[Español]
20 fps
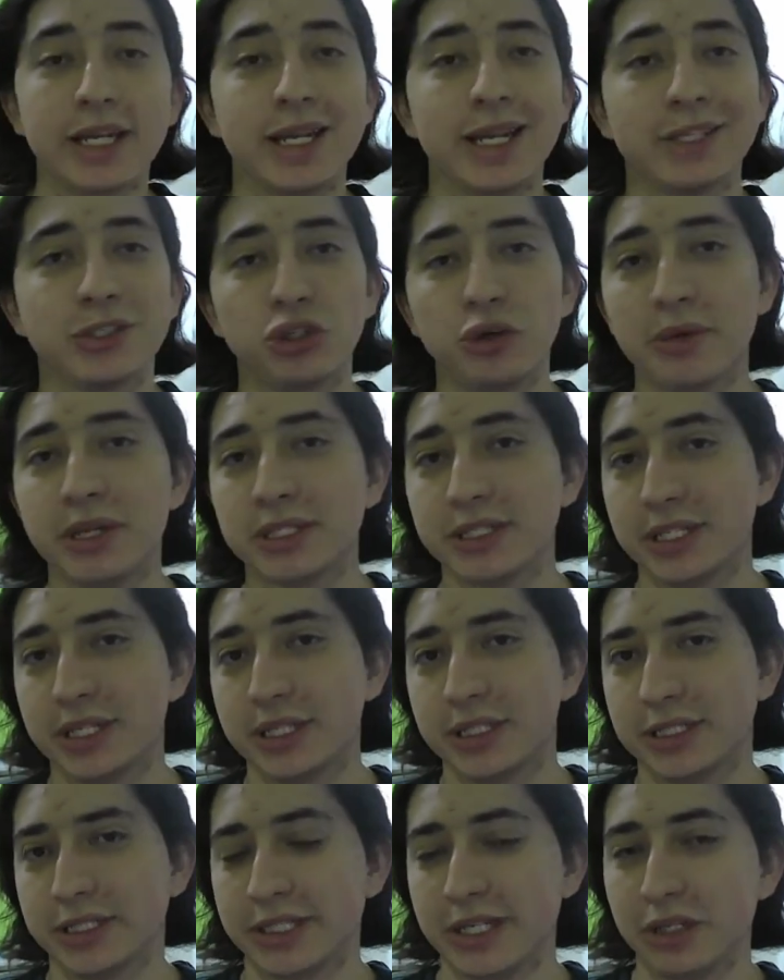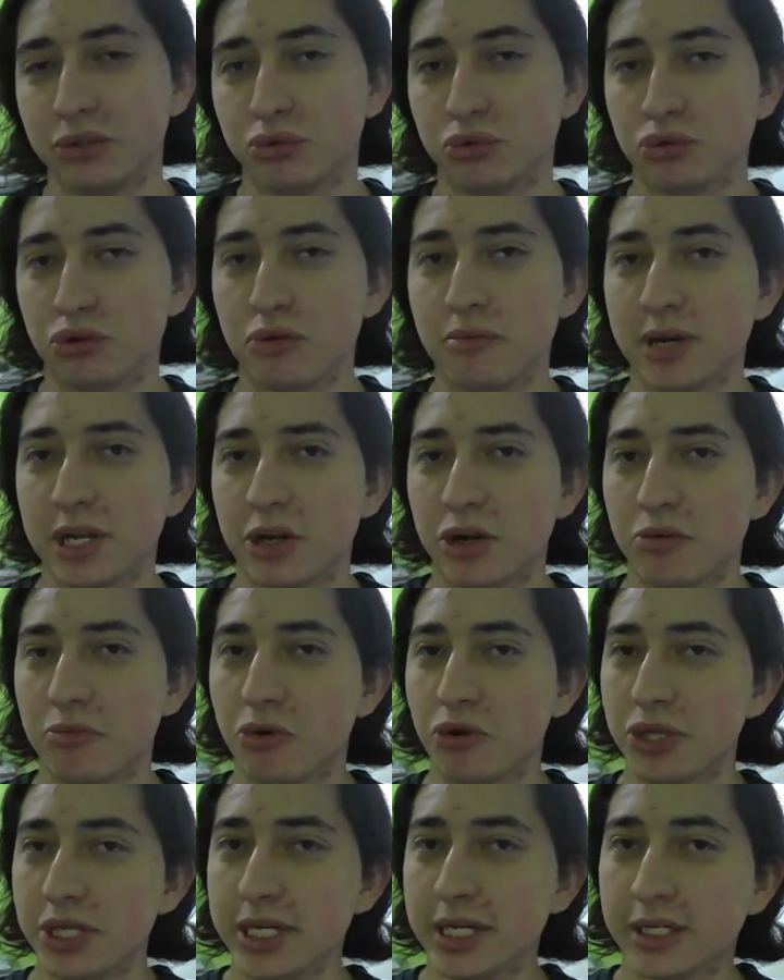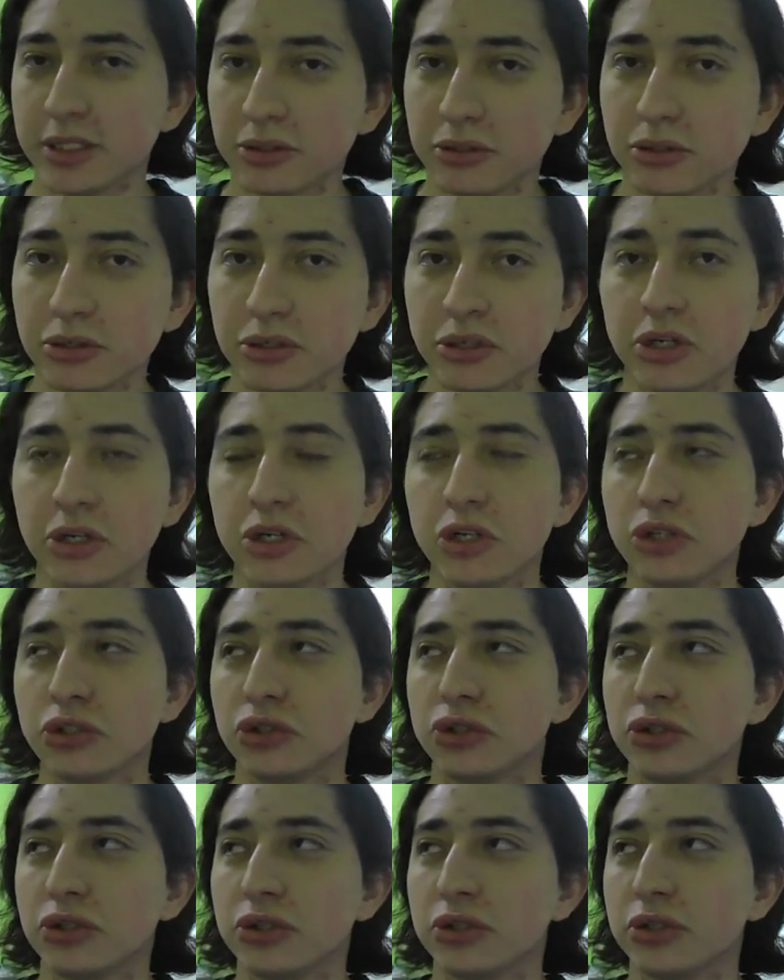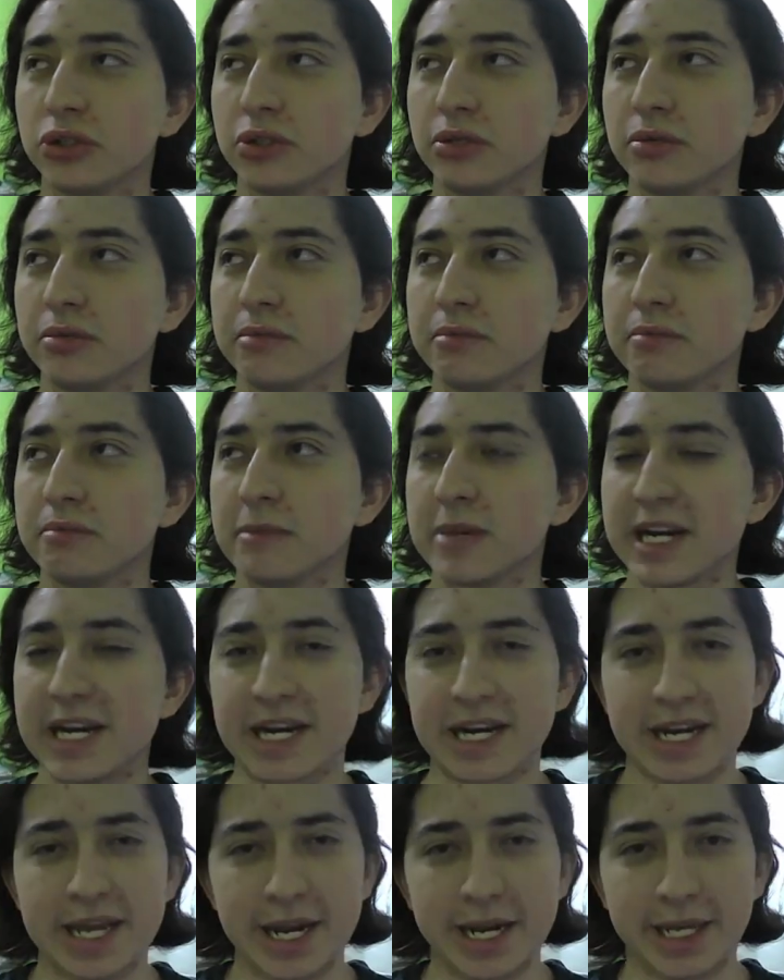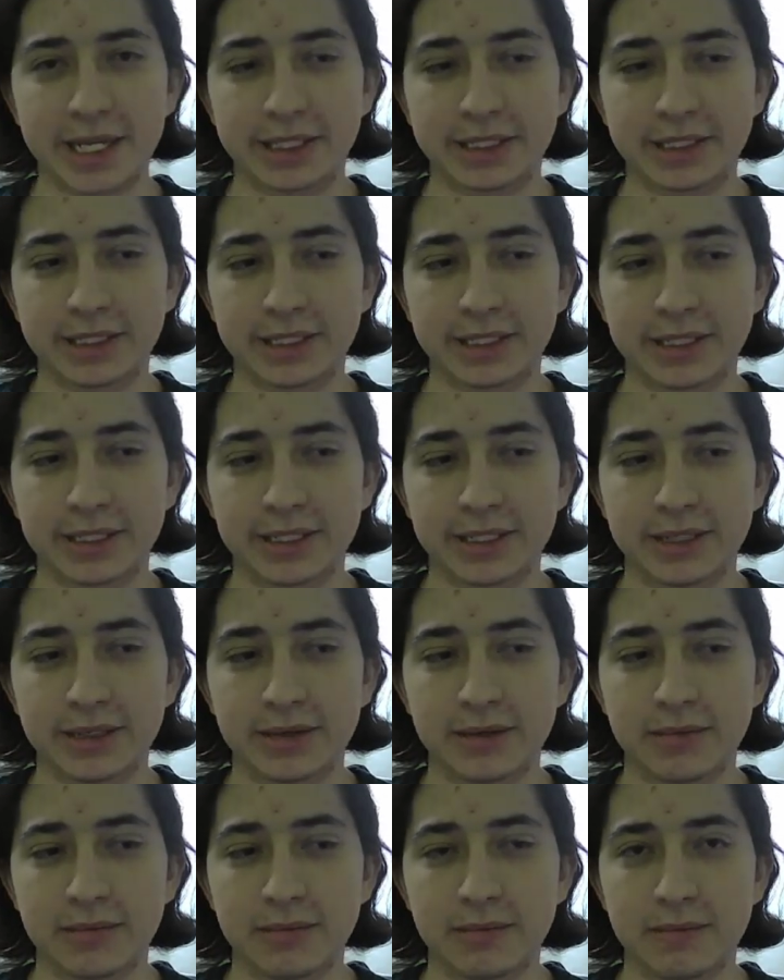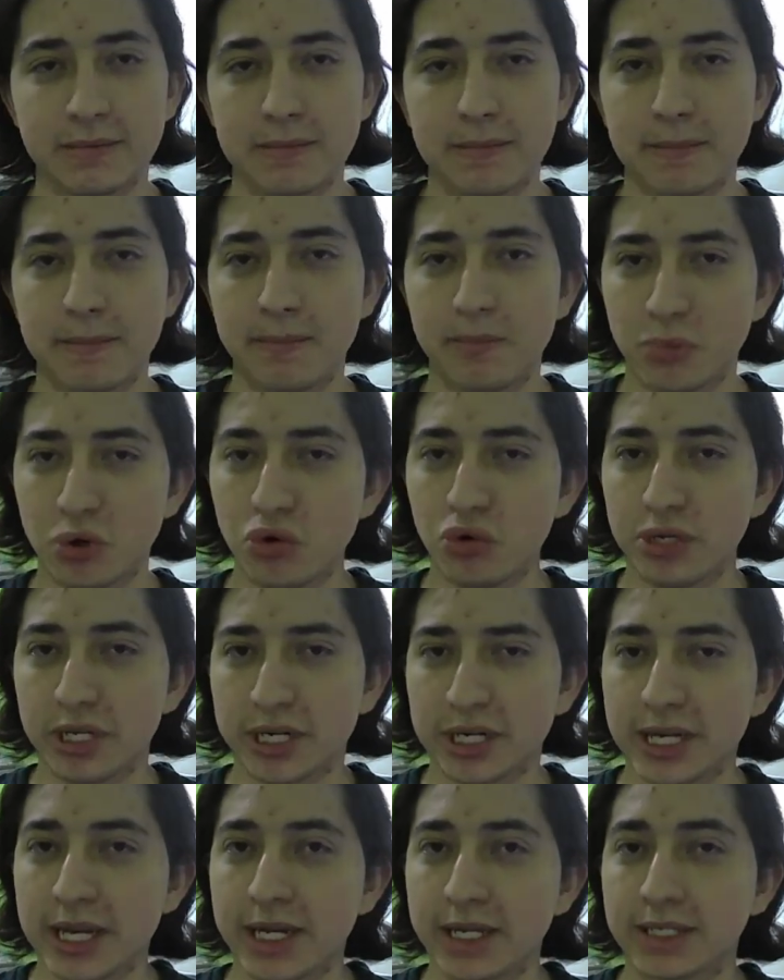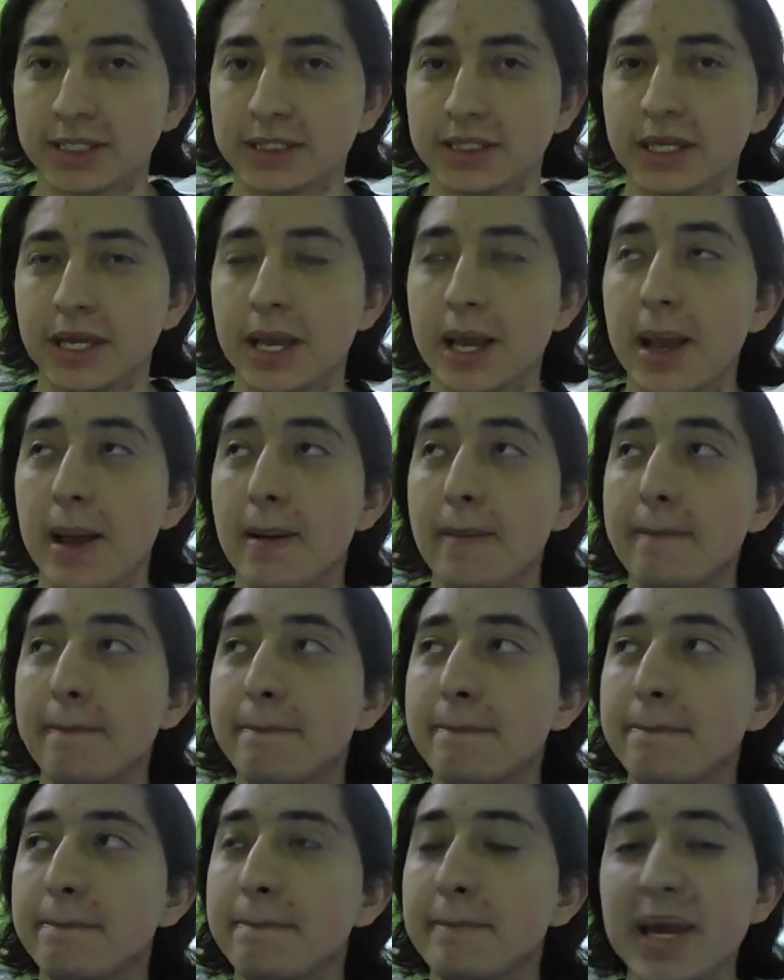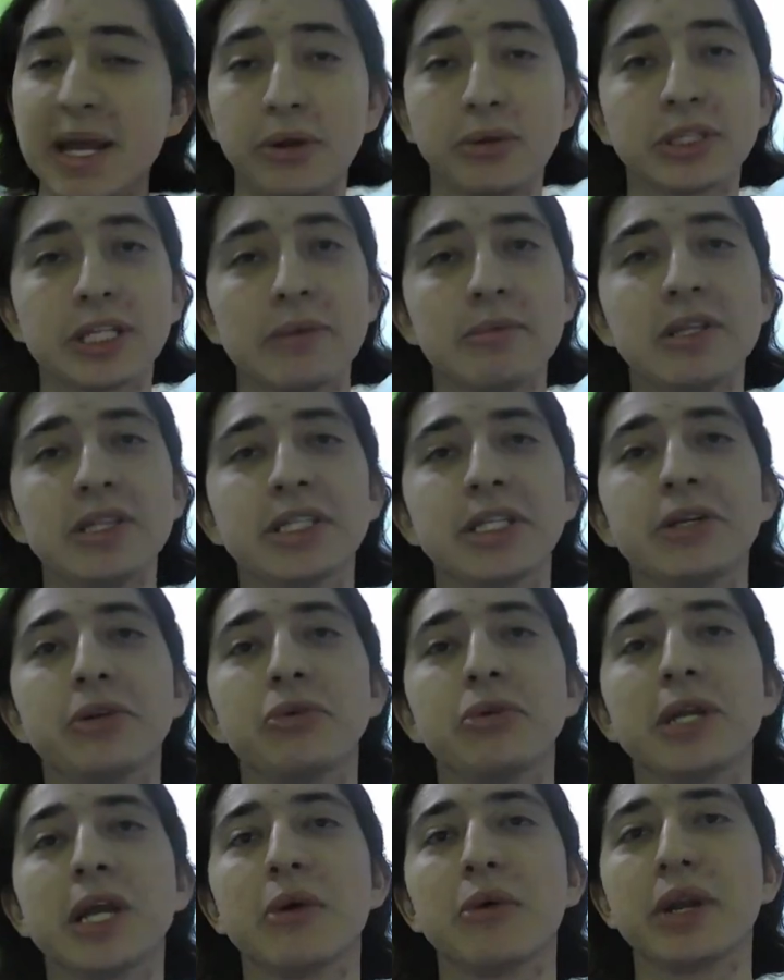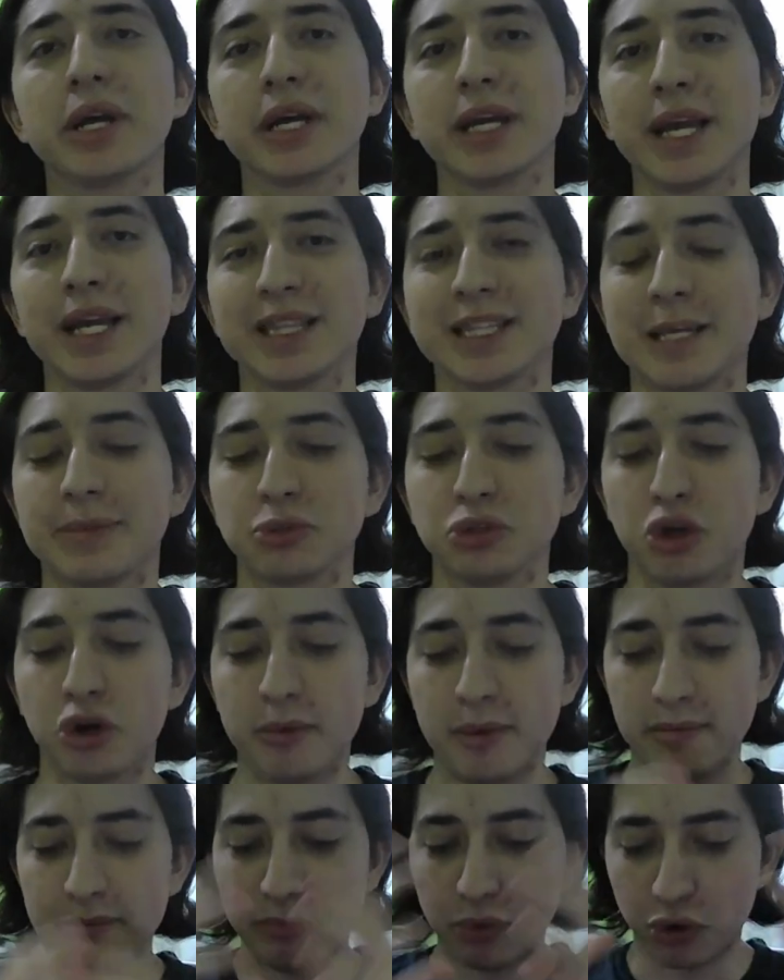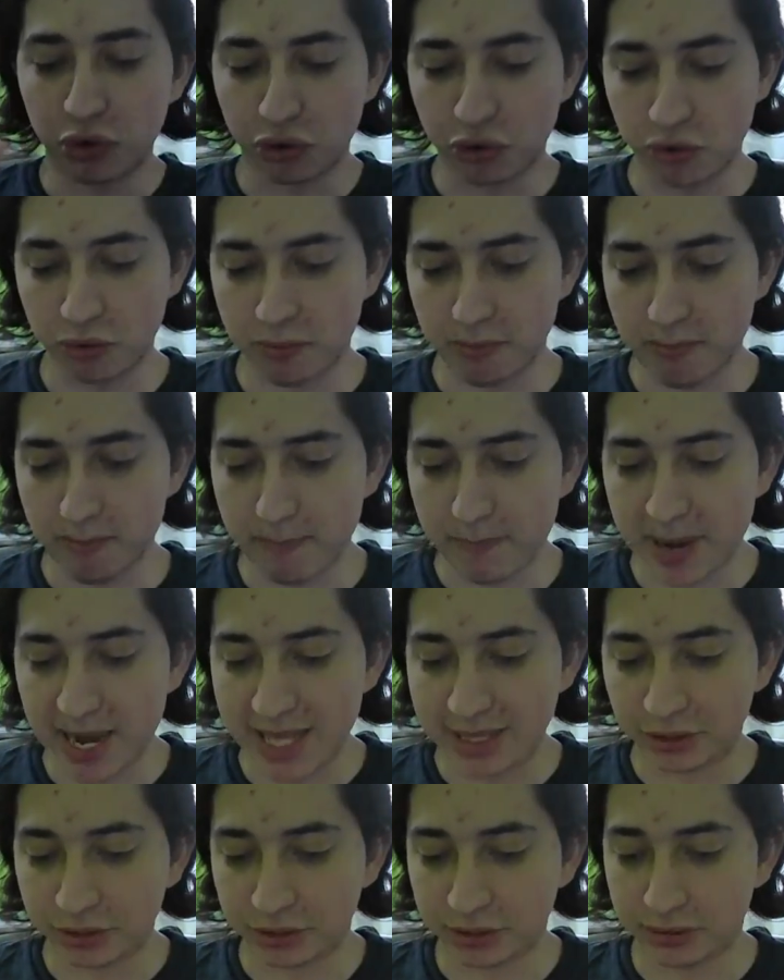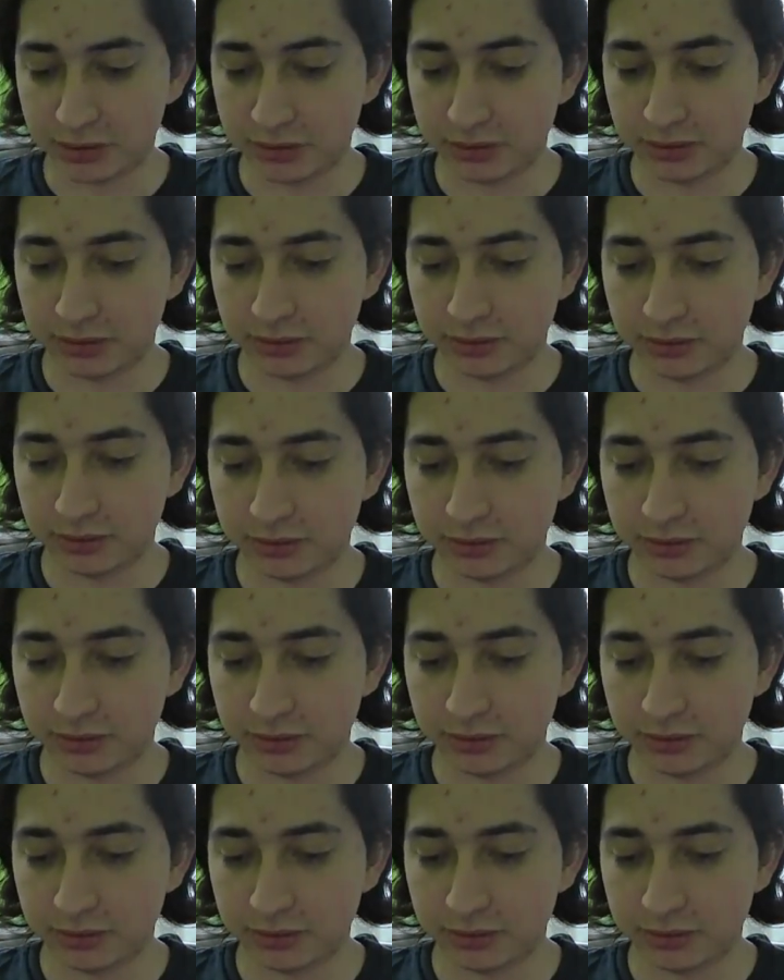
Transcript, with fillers: las obras en las que sale su nombre como director son raras, muy raras pero también tienen un aura que te absorben por completo.